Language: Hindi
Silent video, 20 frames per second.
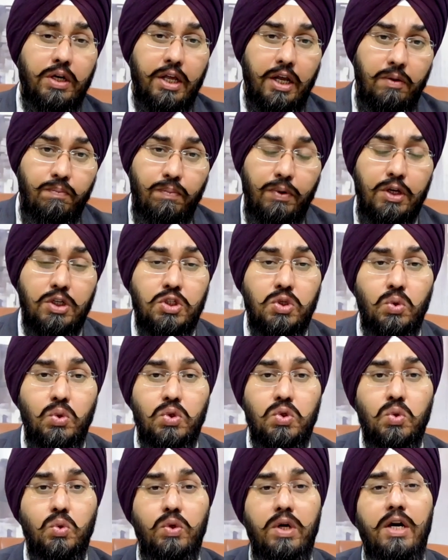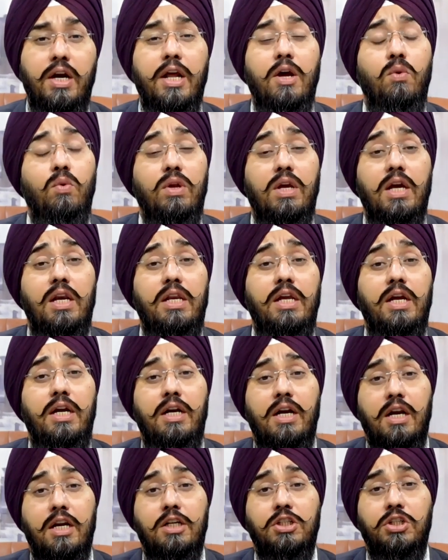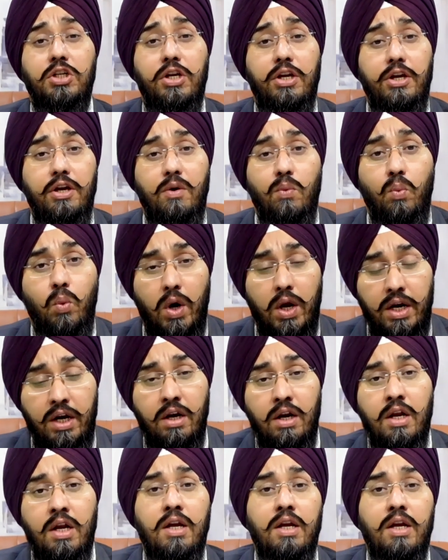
टेन प्लस टू स्टूडेंट हैं उनके लिए इंटरनेशनल ईयर वन